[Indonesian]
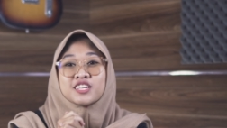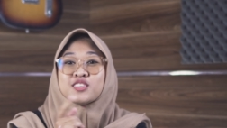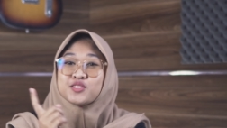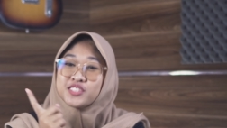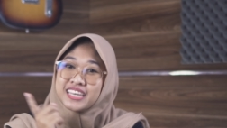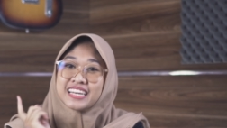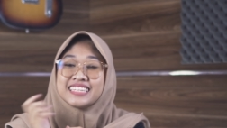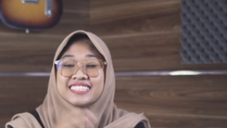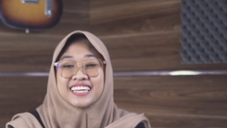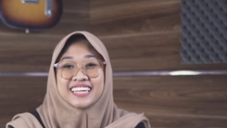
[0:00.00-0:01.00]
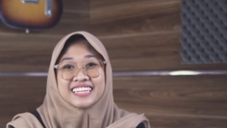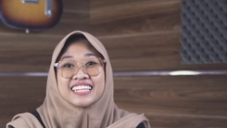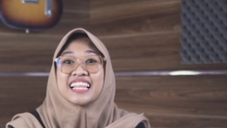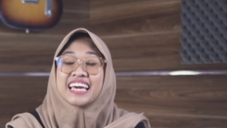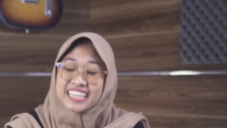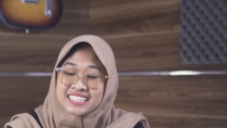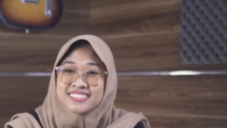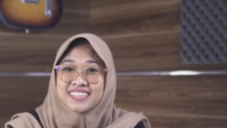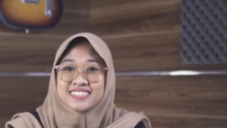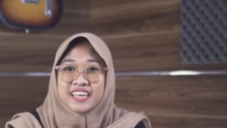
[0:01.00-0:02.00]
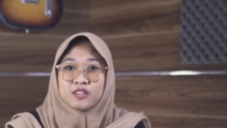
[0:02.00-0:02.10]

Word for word: tentunya di channel SJ